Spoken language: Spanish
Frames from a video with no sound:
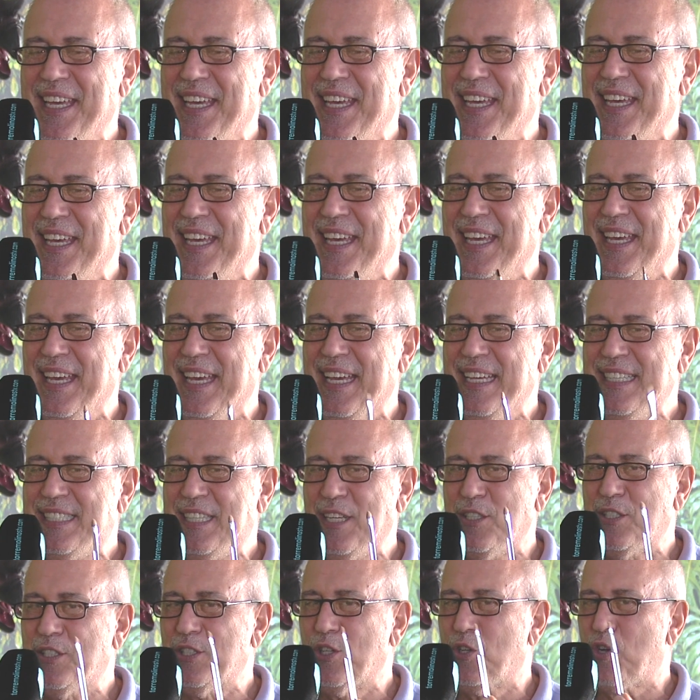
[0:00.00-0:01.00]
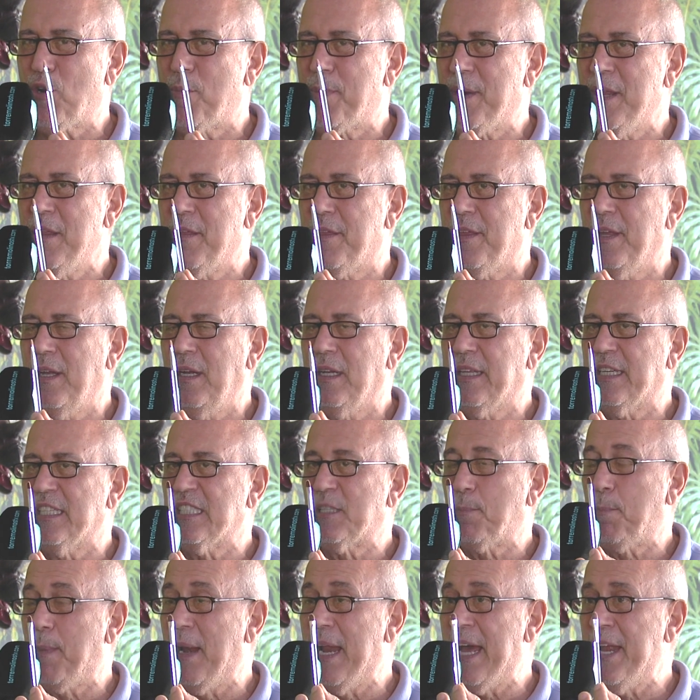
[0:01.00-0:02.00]
Eh, este es otro pincel que
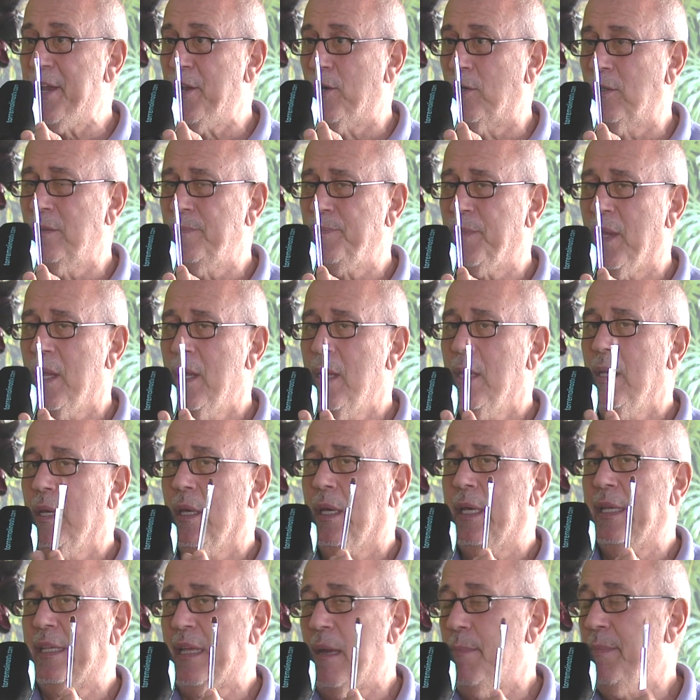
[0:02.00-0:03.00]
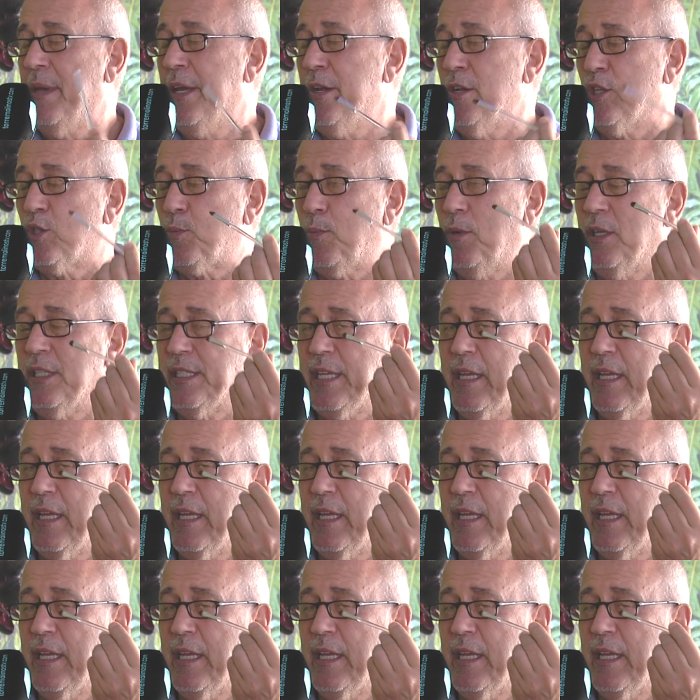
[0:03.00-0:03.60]
es plano, que también nos puede